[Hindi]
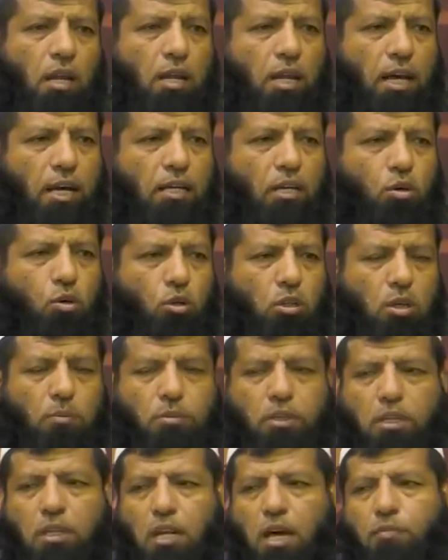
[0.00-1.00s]
अल्लाह के हुक्म
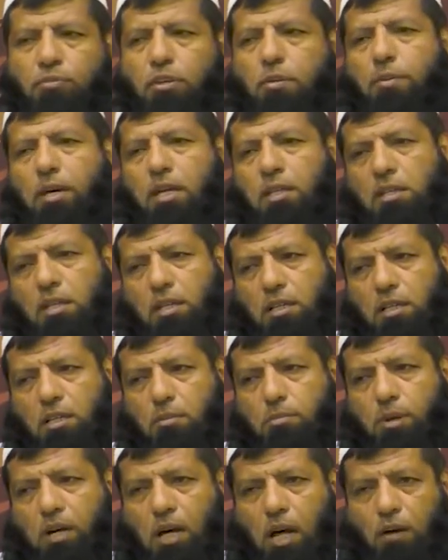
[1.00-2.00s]
की नाफरमानियाँ की
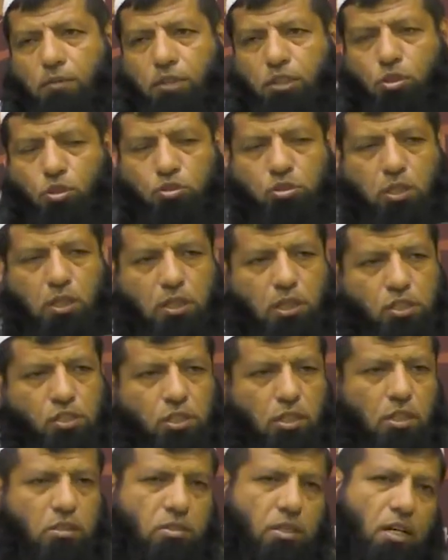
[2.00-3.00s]
बगावत और
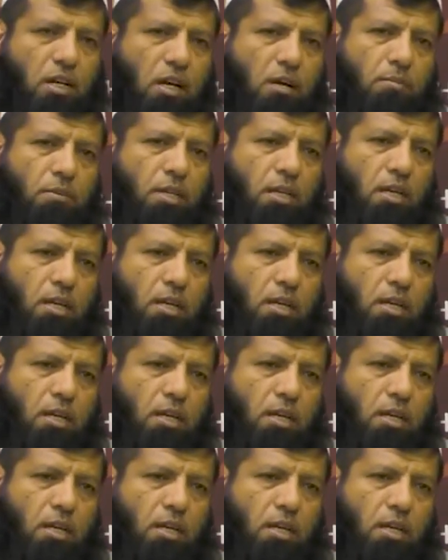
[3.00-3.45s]
सरकशी से काम